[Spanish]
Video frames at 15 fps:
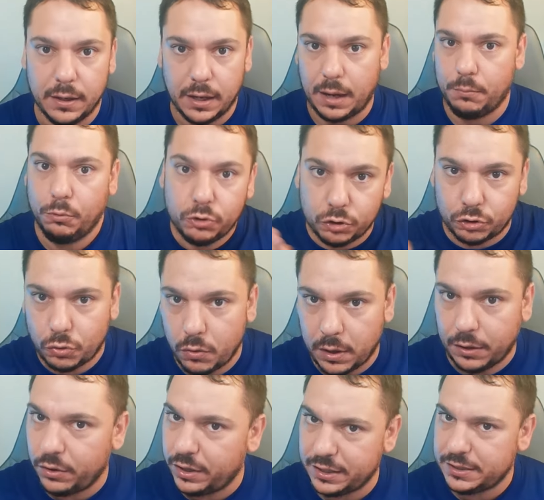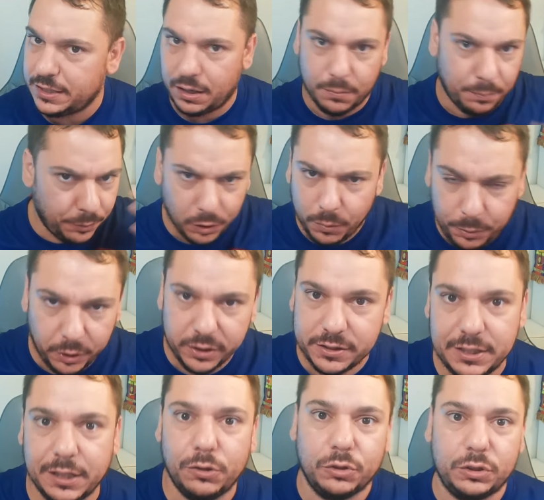a muchos jugadores y al propio
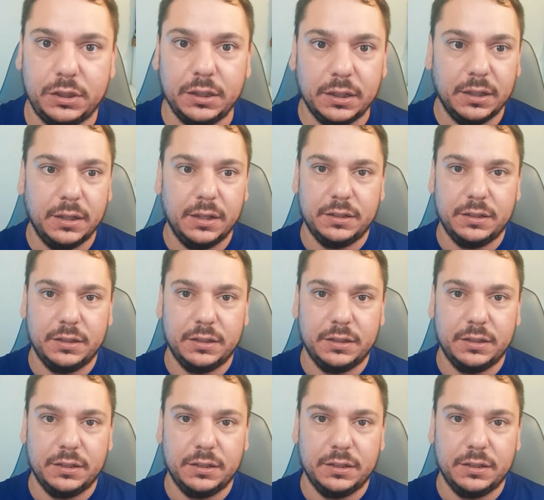Ancelotti